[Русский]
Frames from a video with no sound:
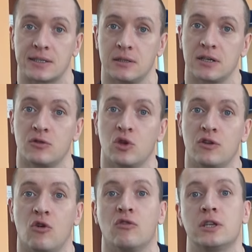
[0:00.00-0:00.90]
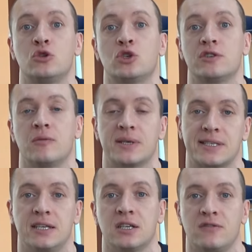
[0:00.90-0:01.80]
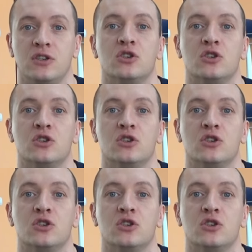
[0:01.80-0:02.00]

Ссылку на него вы найдете в описании к